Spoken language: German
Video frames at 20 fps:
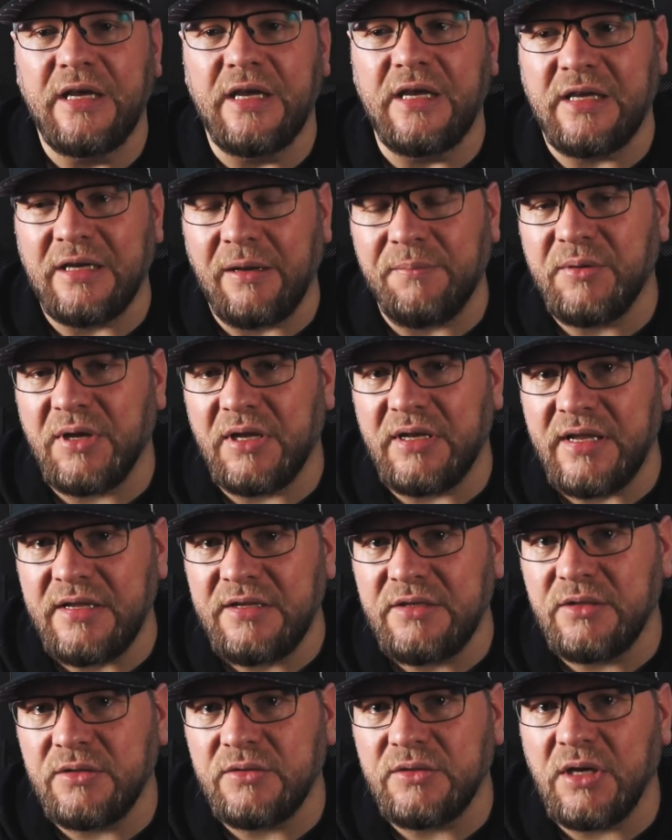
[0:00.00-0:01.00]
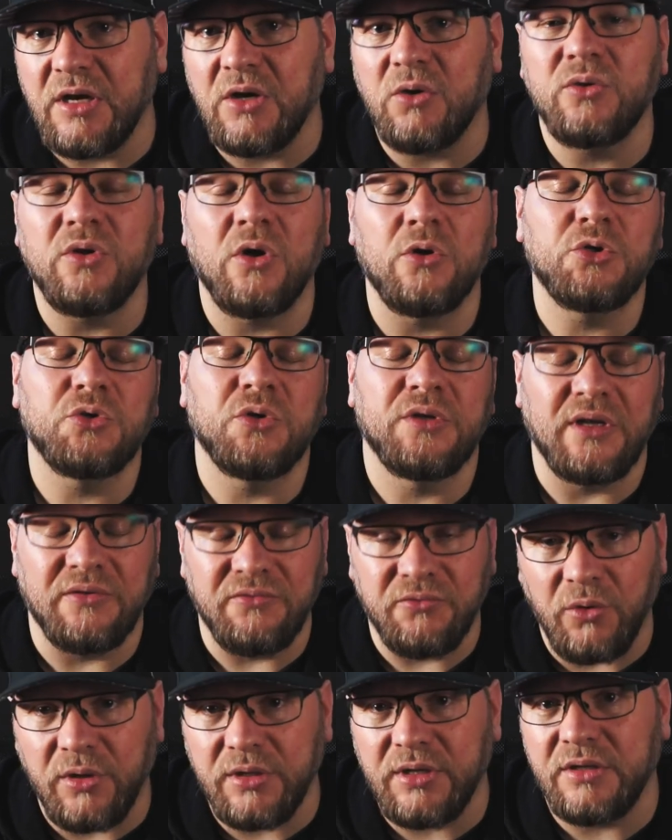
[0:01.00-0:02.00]
Ich habe ja letztes Jahr und auch schon
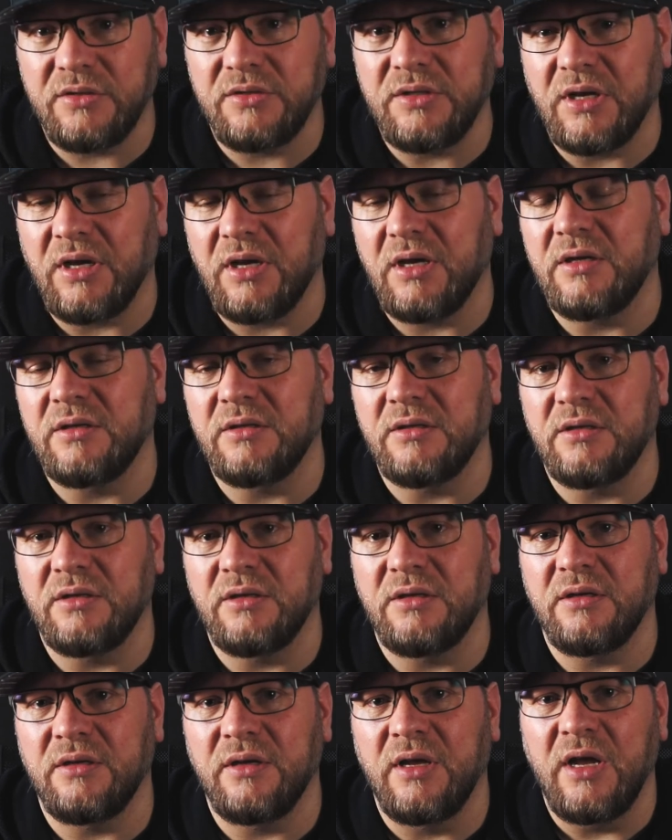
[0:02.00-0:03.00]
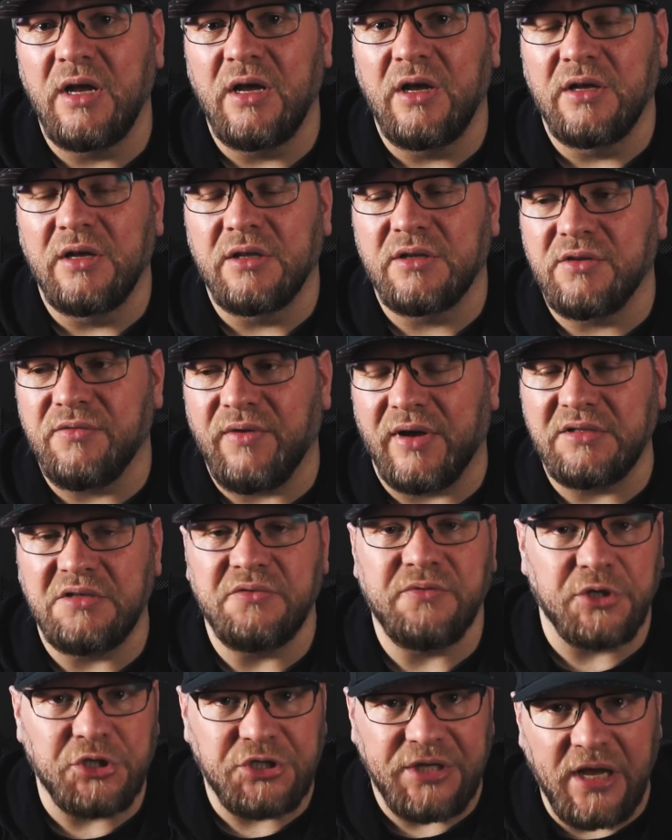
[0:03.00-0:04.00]
davor das Jahr äh,
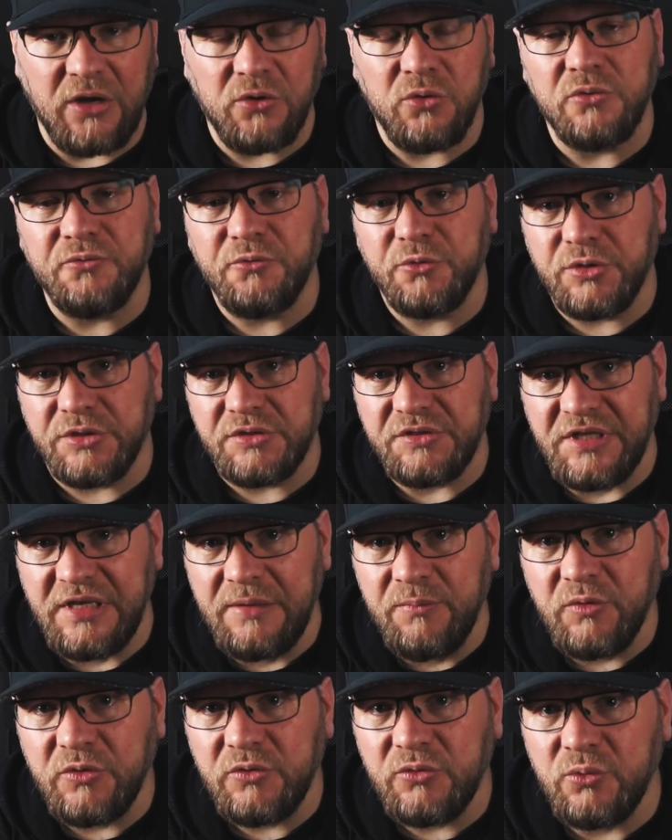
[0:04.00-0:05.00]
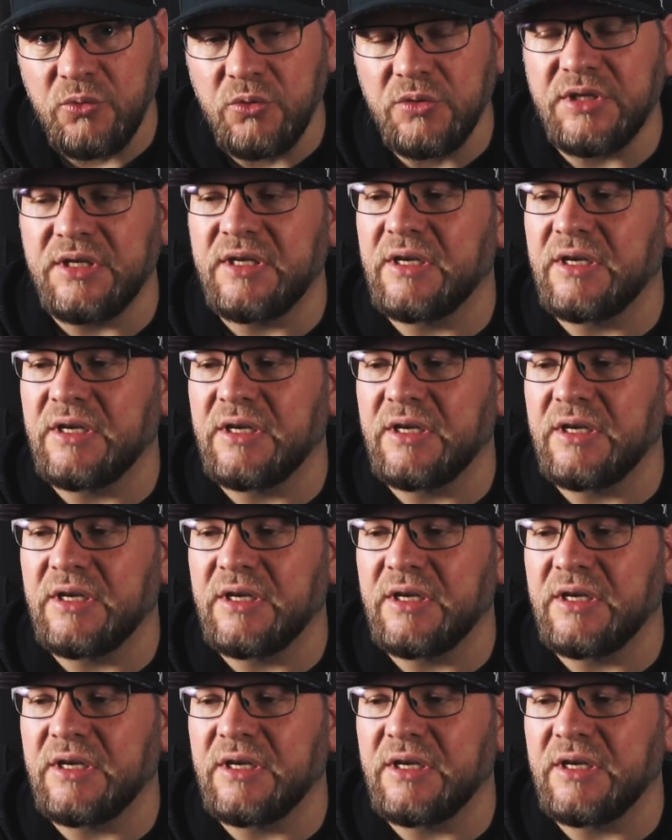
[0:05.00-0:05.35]
quasi Verstärkung für das Team gesucht.